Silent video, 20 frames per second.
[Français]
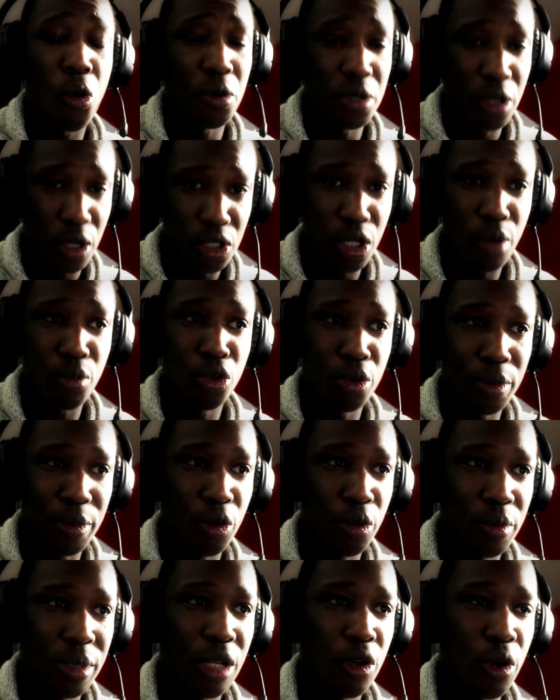On est ensemble.
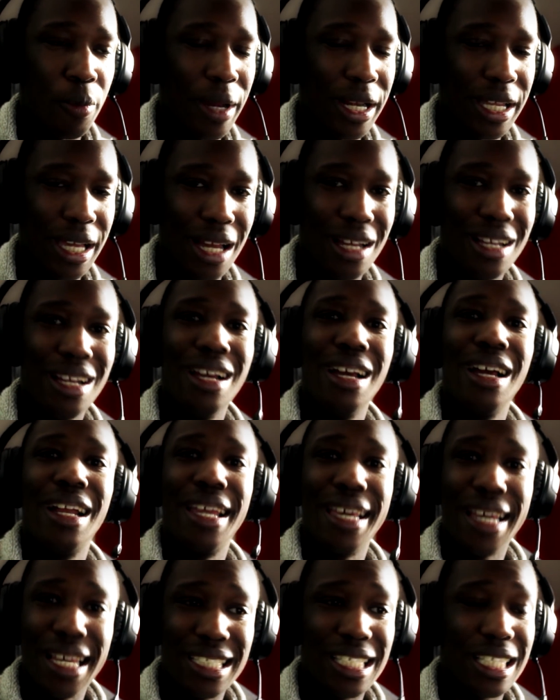Oubliez-le pas, les gars.
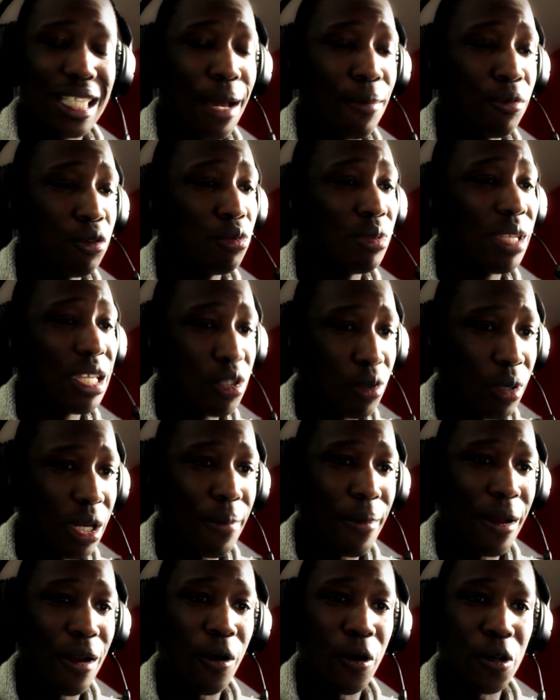Les gars, c'était Abdou.
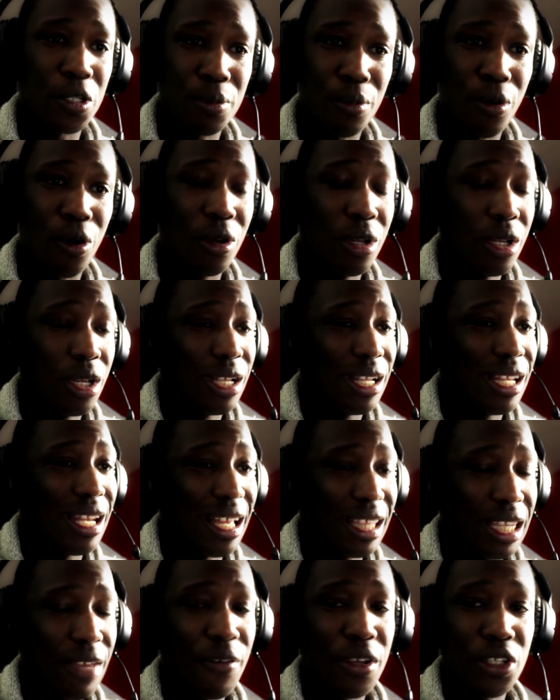Désolé, malheureusement, de
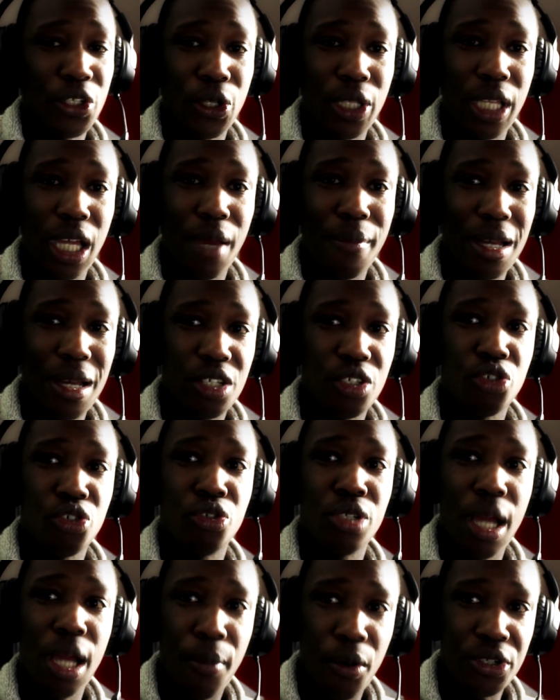la défaite sur le dernier match. Je
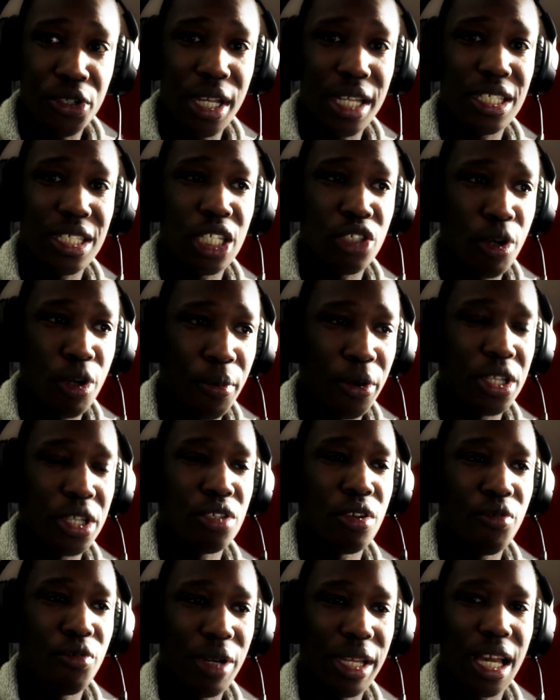vous dis à la prochaine. Ciao, ciao. Prenez
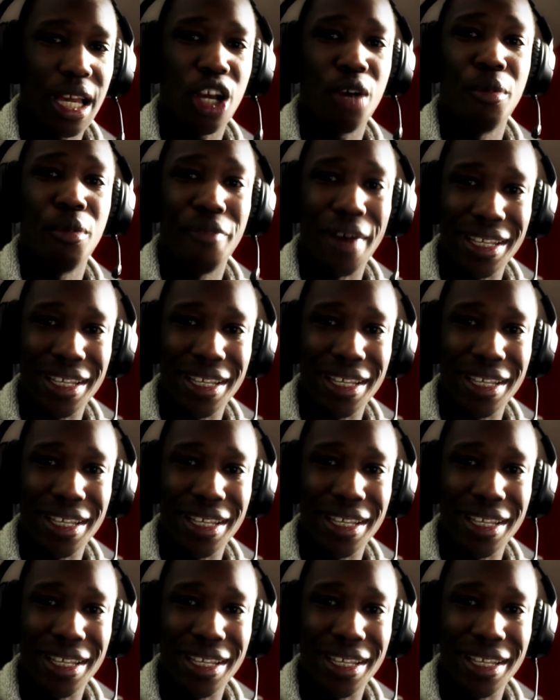soin de vous, les gars. Comment va